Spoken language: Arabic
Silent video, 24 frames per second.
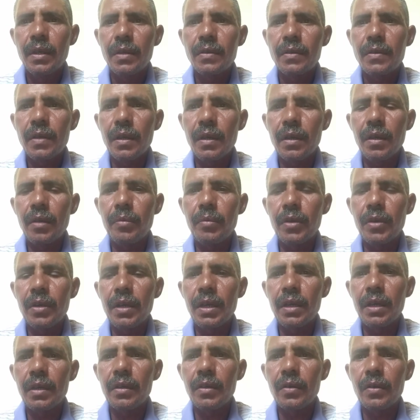سلام الله
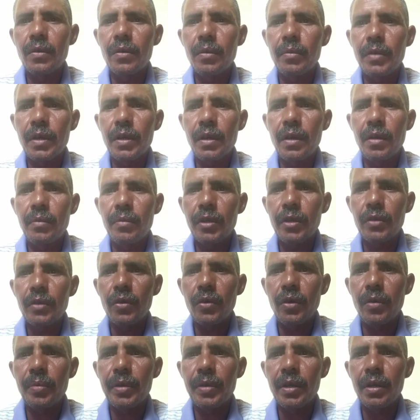عليكم ورحمته
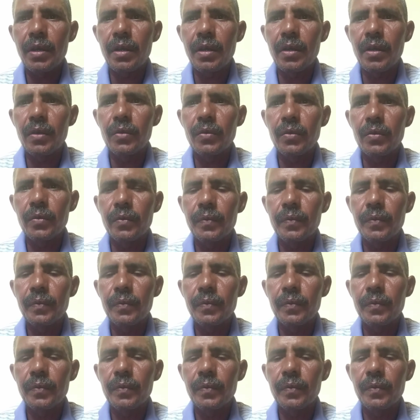وبركاته